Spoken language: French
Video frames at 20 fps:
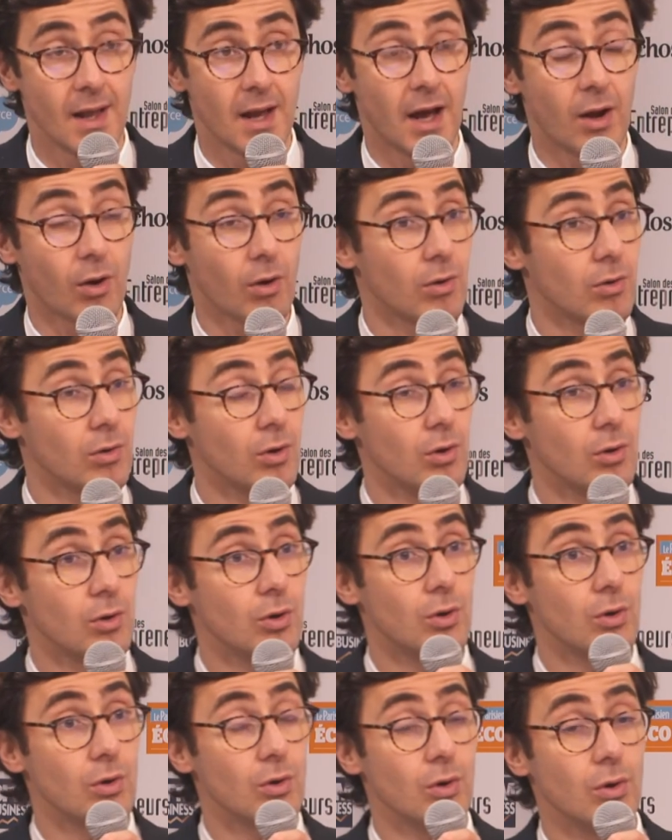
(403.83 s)
Alors,
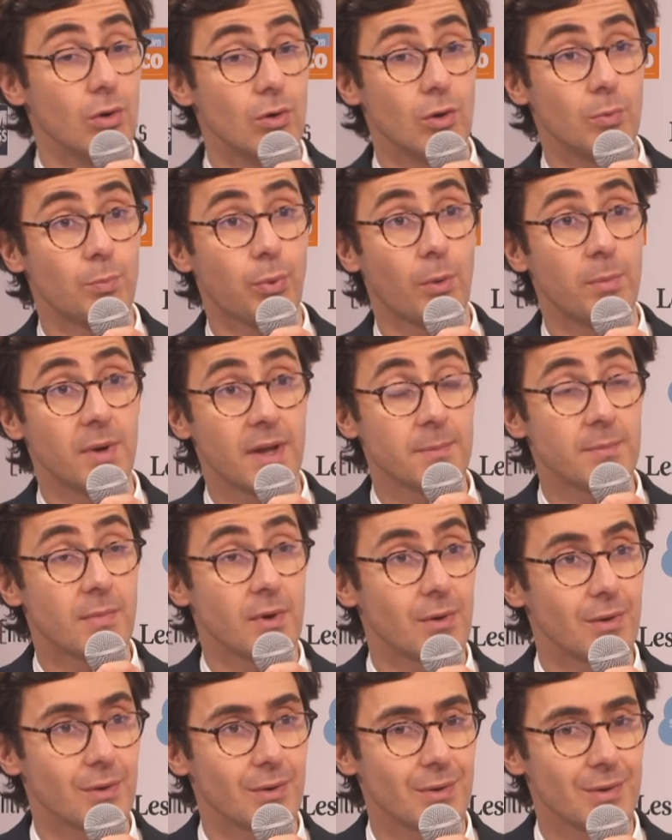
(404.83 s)
le, problème
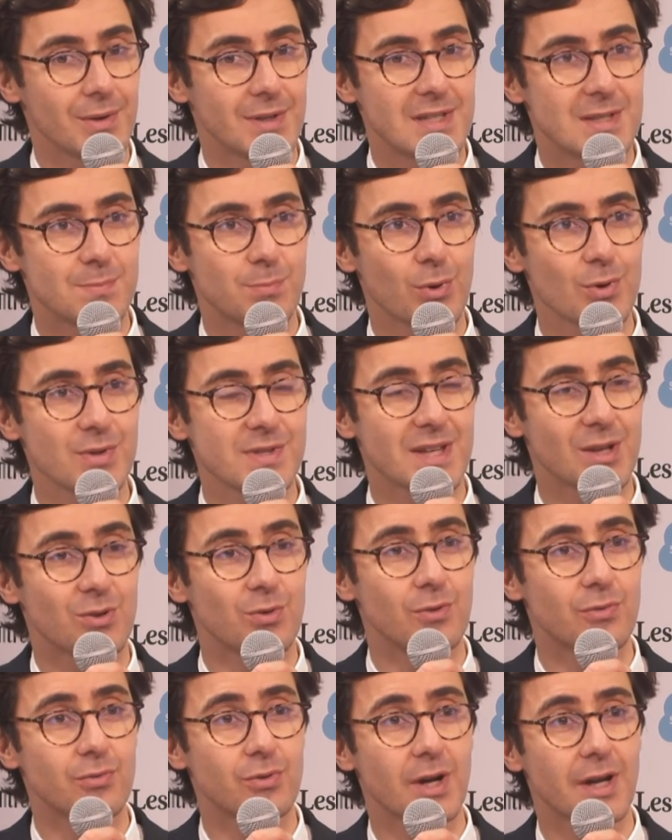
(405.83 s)
euh, qui se pose, c'est
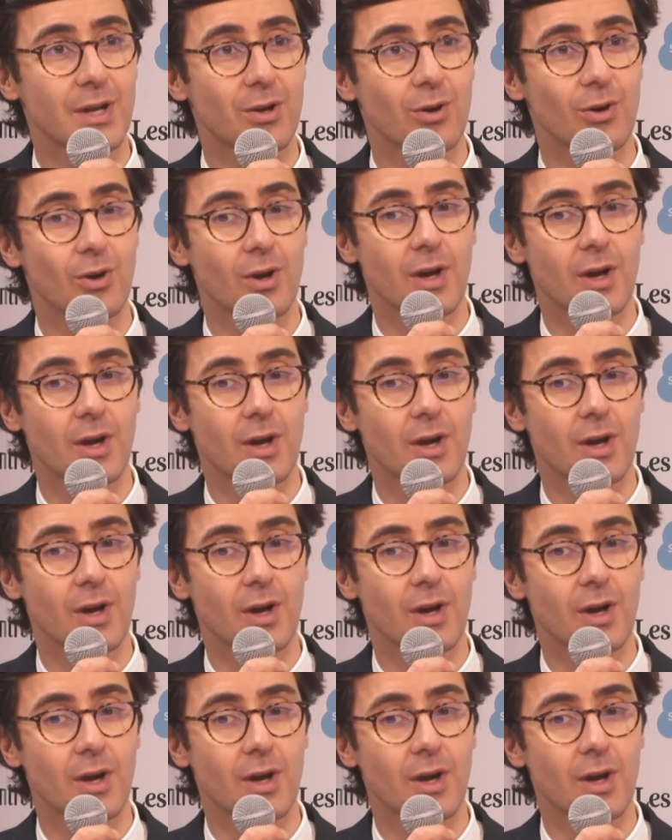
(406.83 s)
qu'une fois que